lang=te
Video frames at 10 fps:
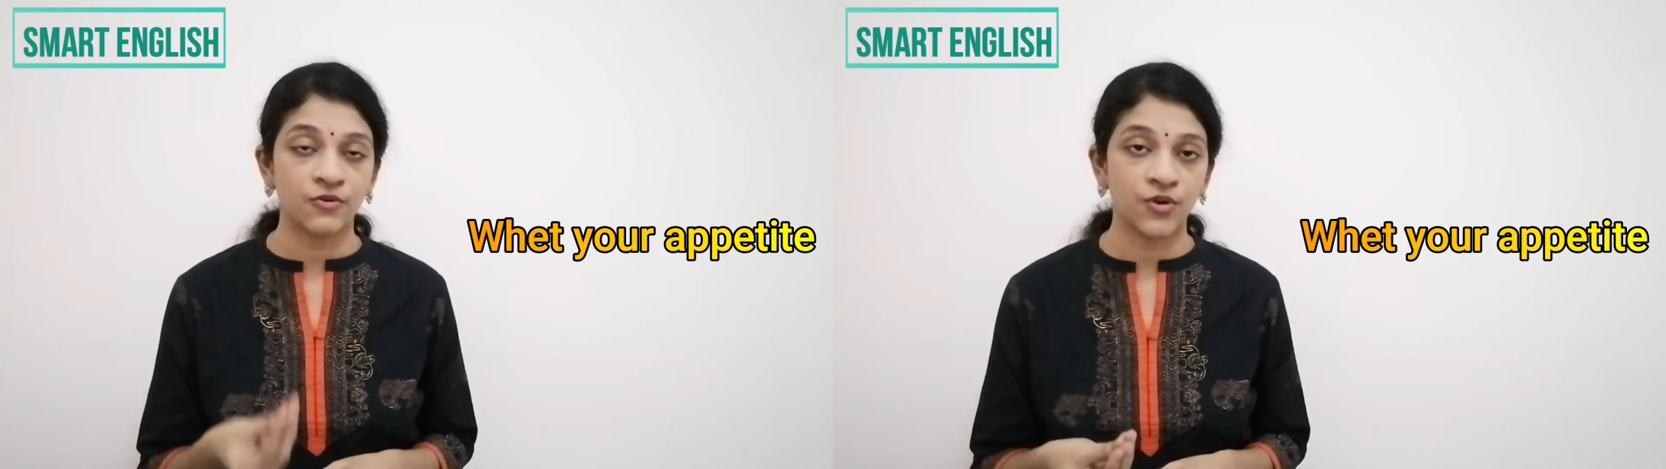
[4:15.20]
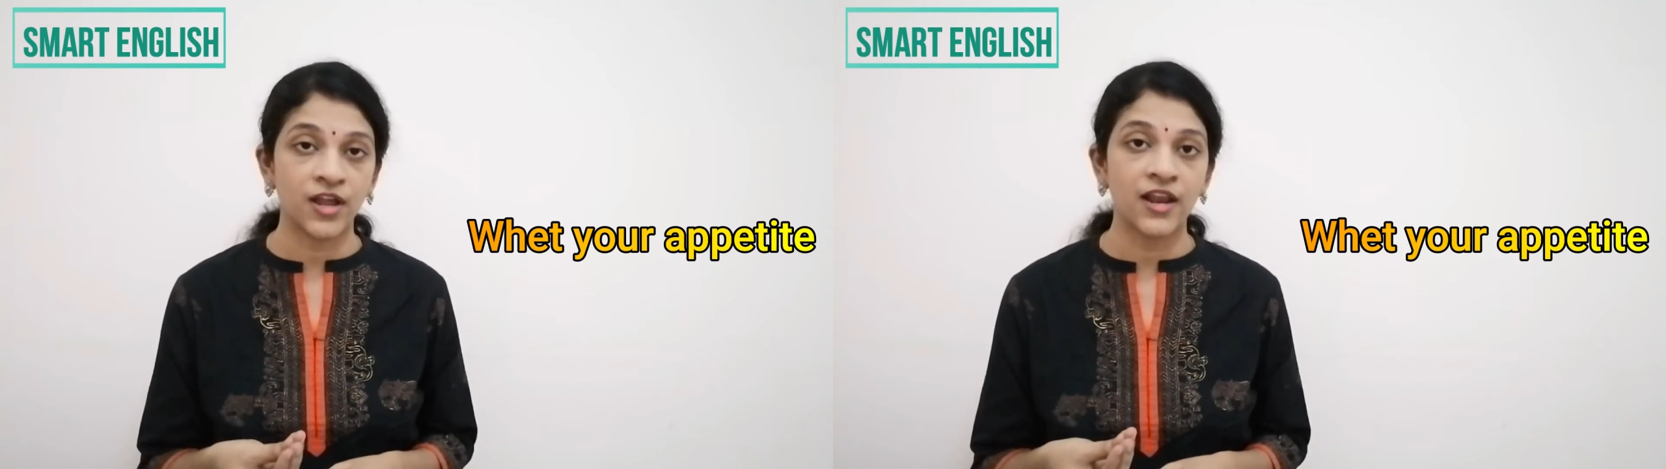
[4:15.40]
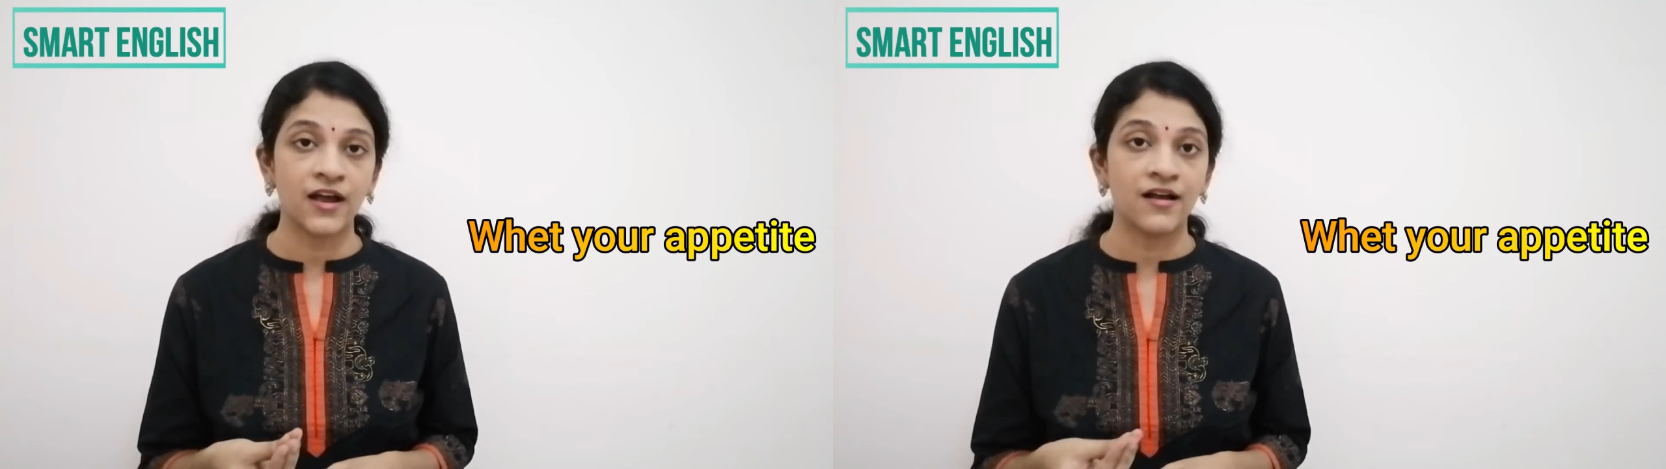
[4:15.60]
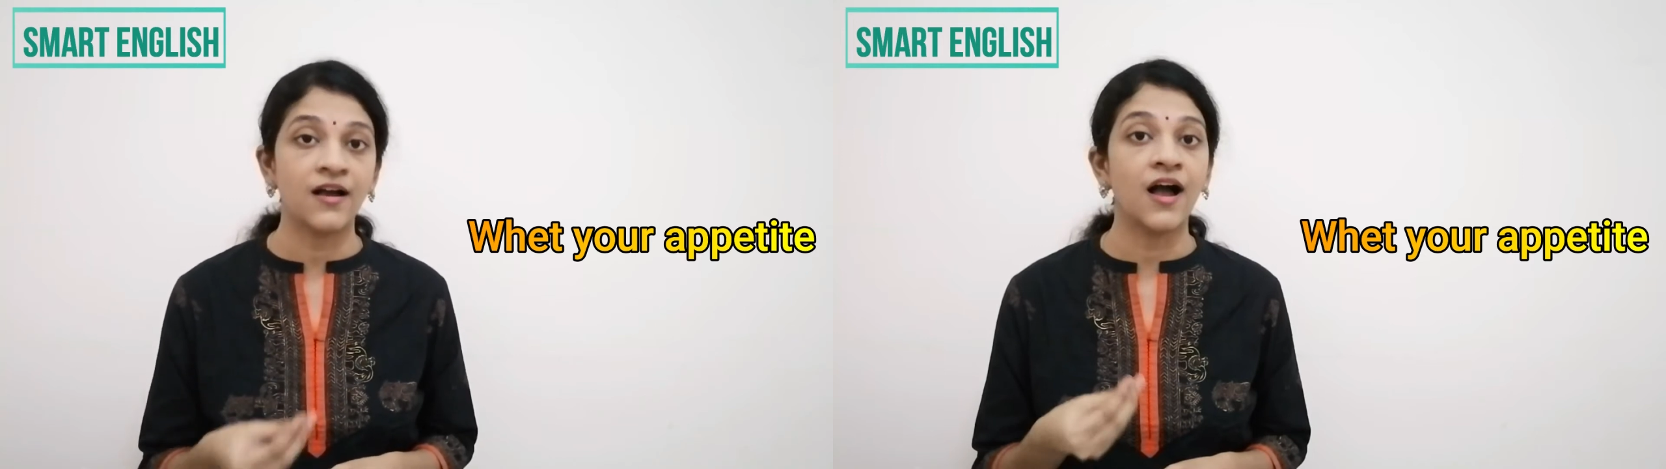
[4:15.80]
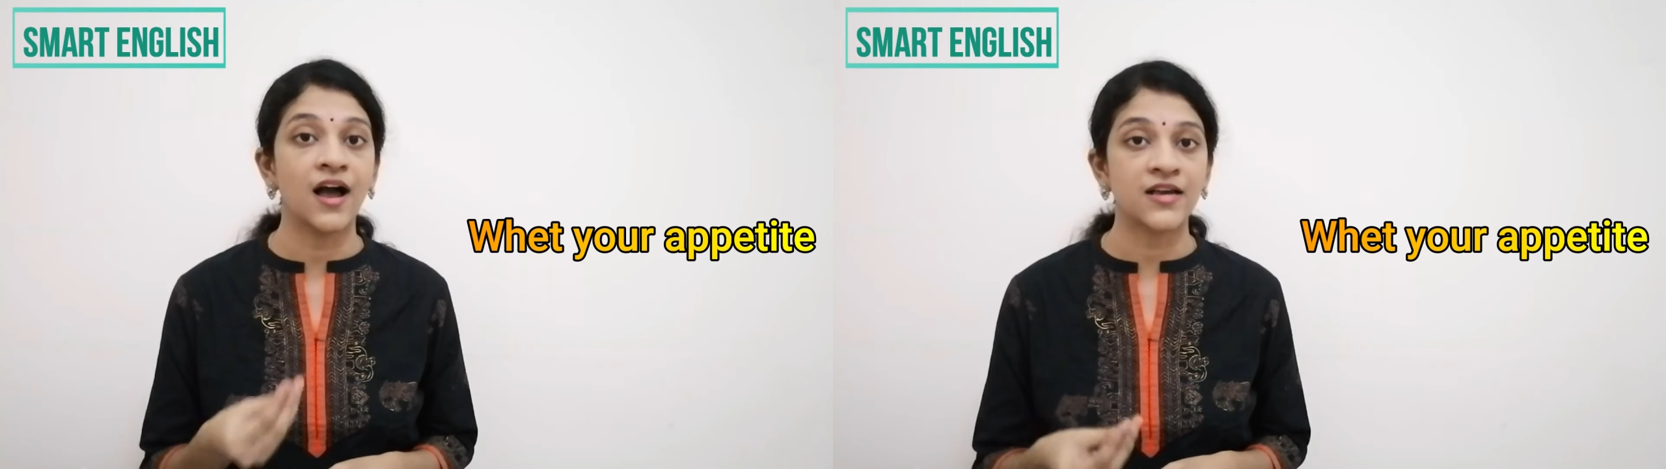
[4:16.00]
కొనేలాగా
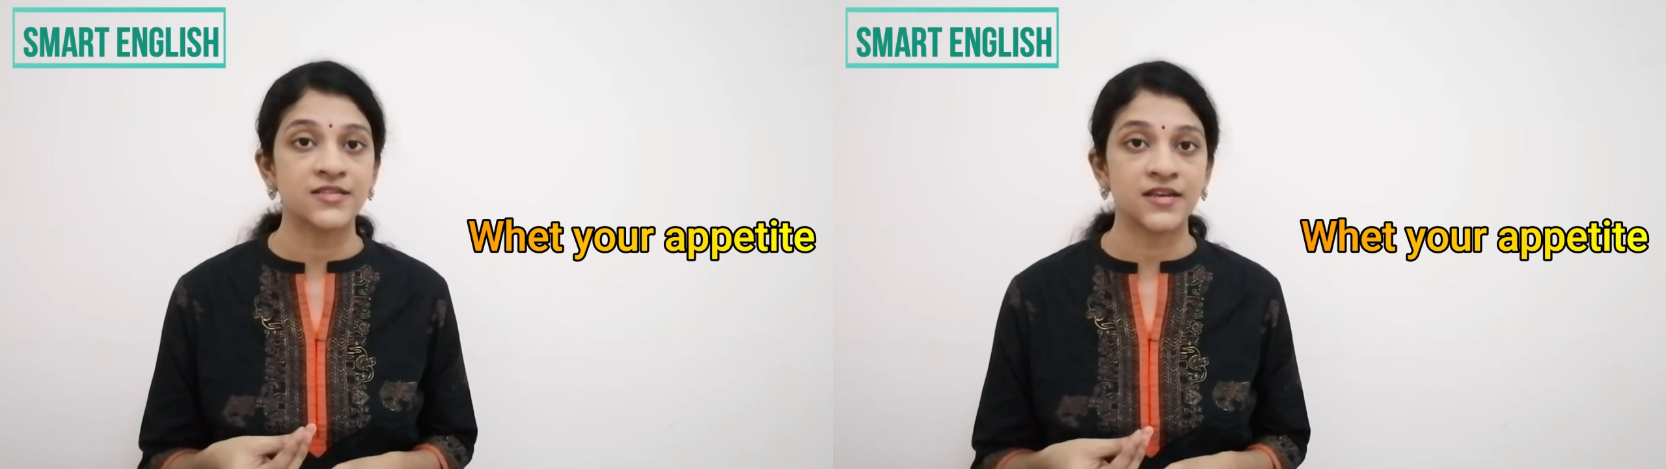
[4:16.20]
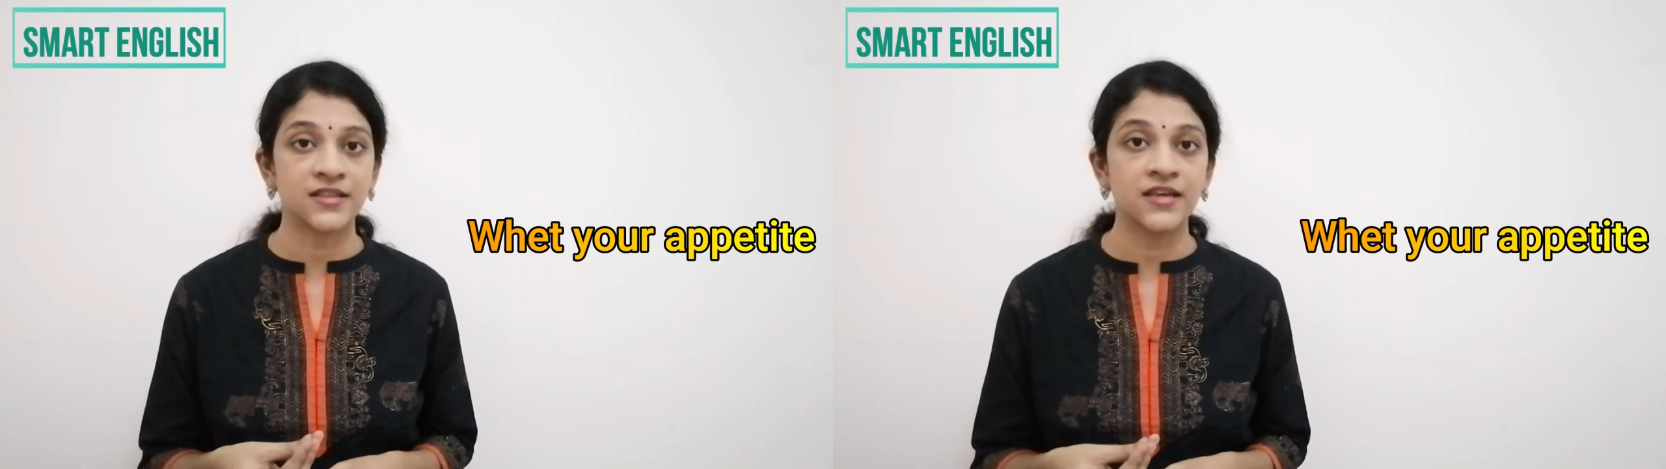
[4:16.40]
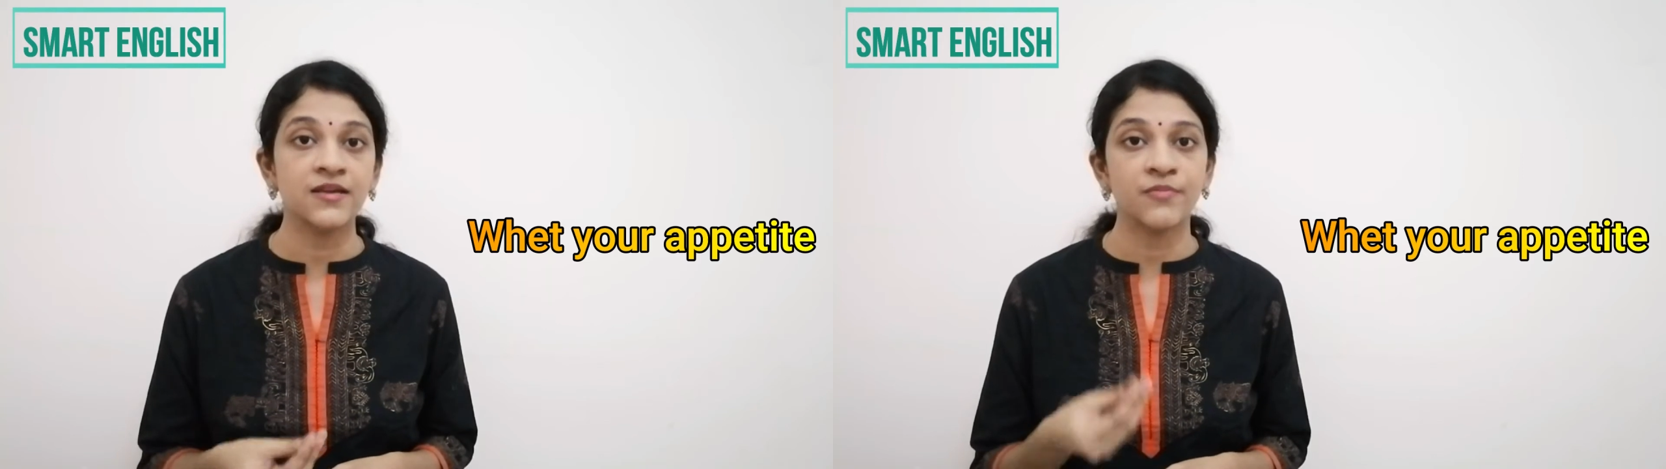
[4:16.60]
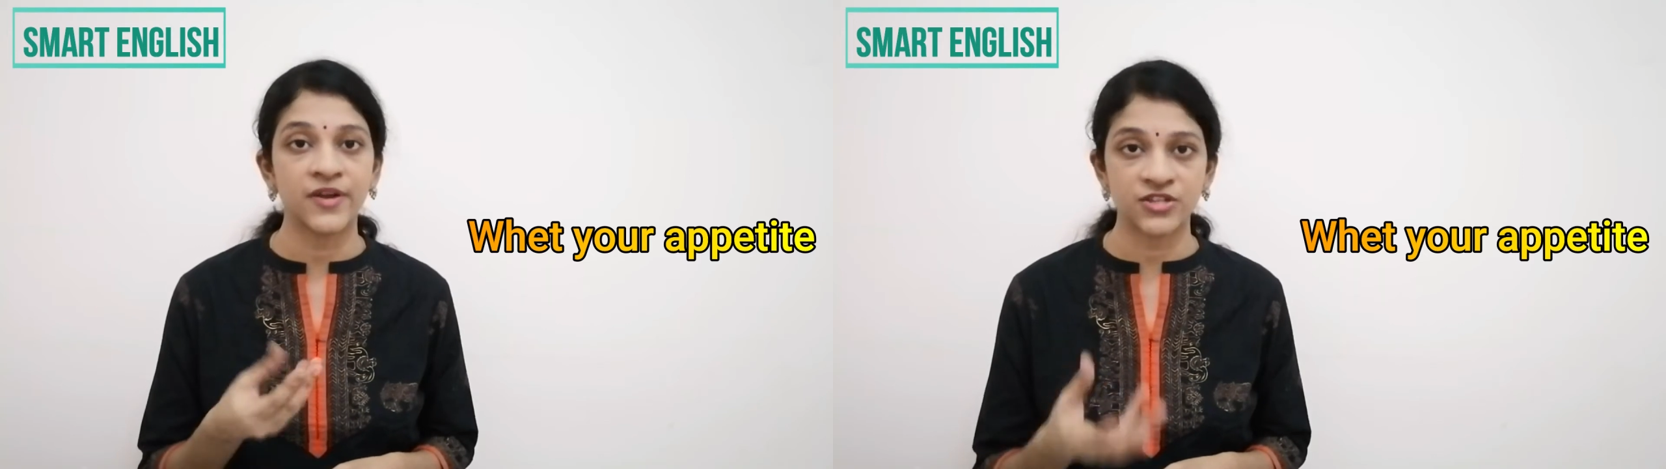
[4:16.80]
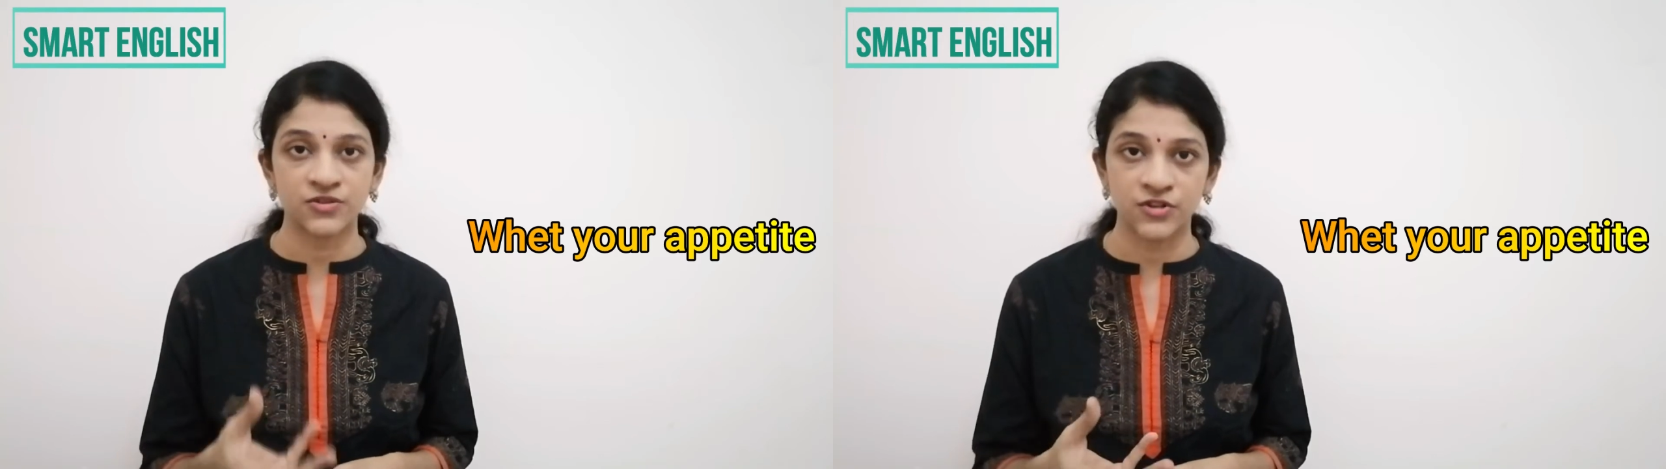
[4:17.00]
ఆసక్తి
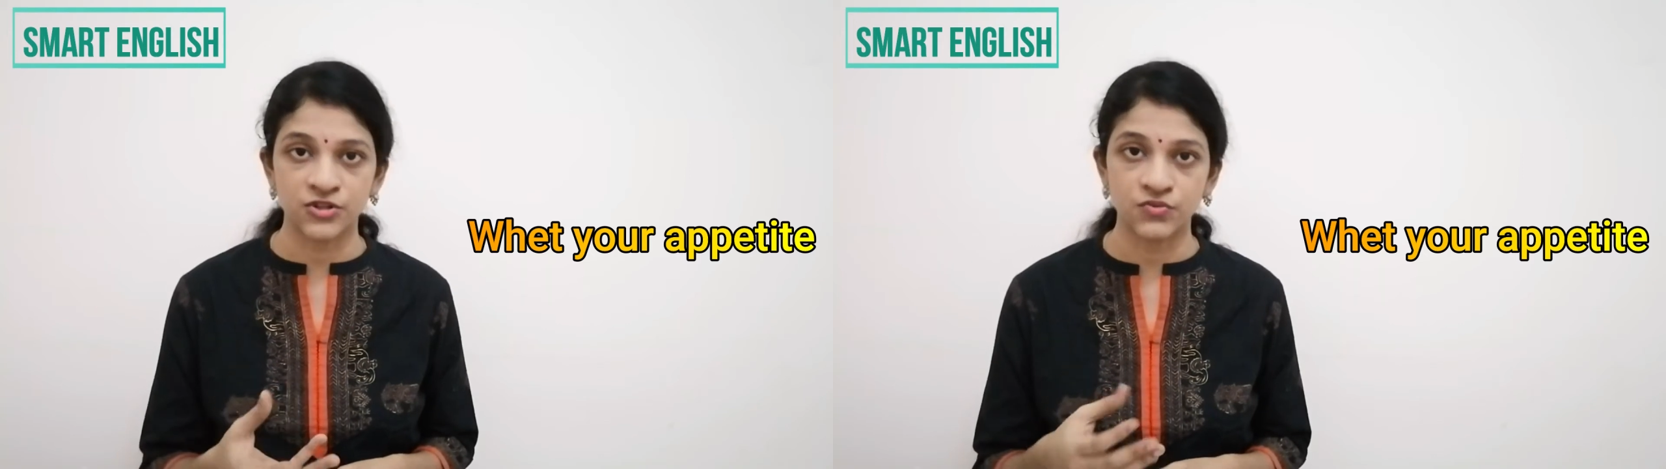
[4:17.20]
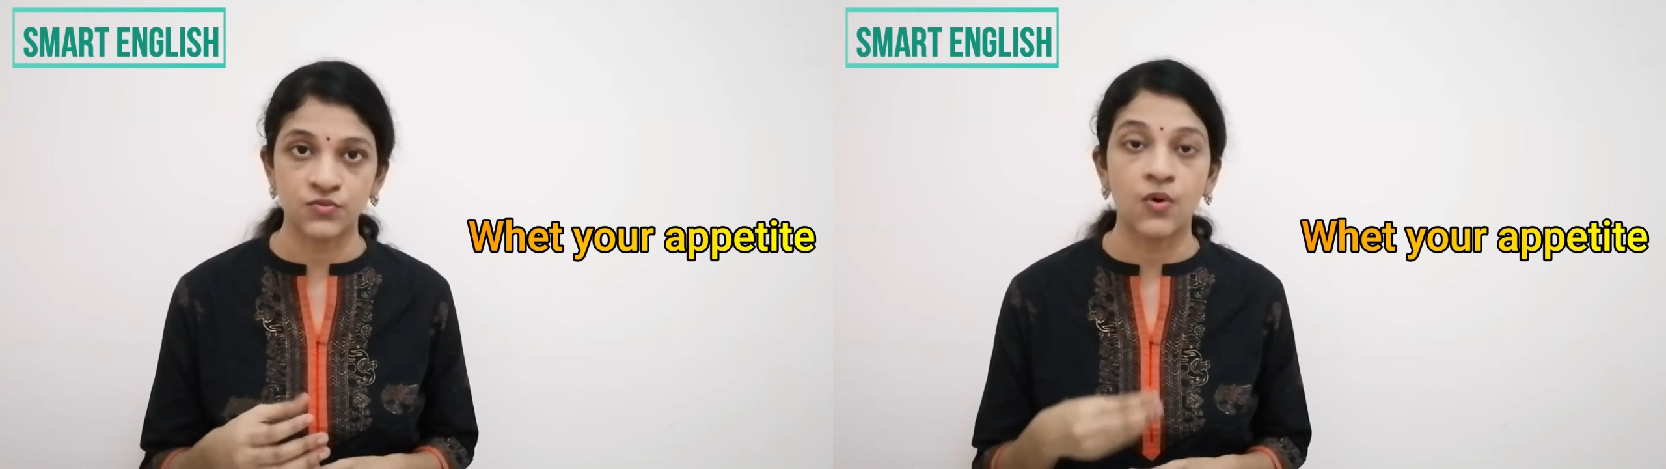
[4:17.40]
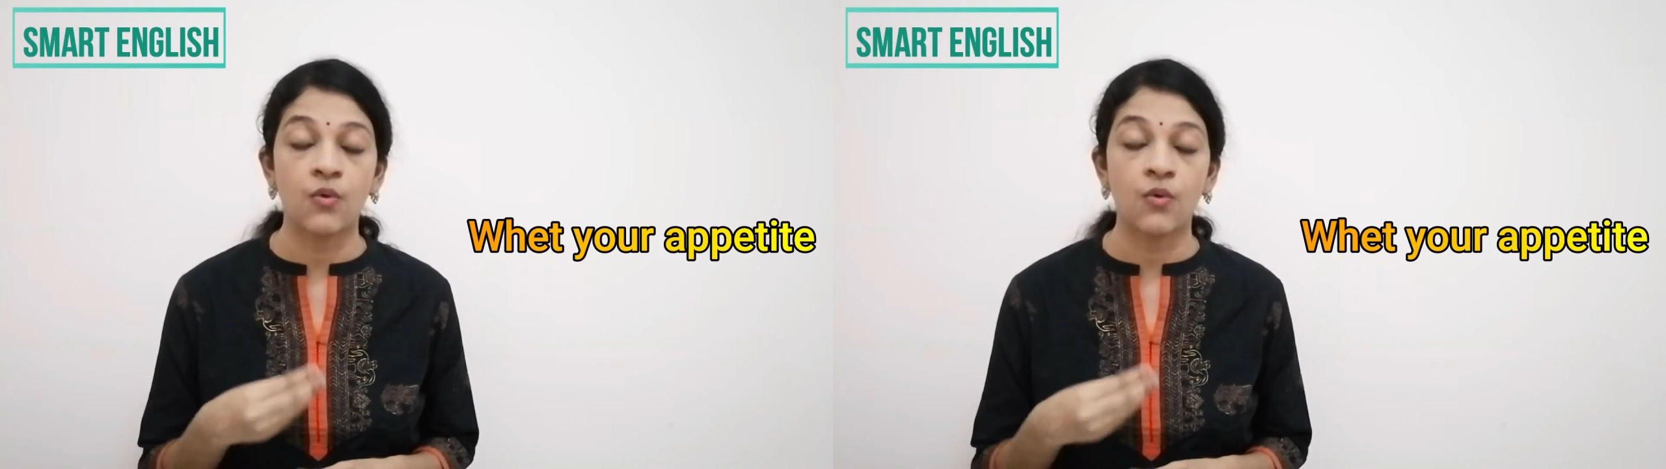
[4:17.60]
పెంచవచ్చు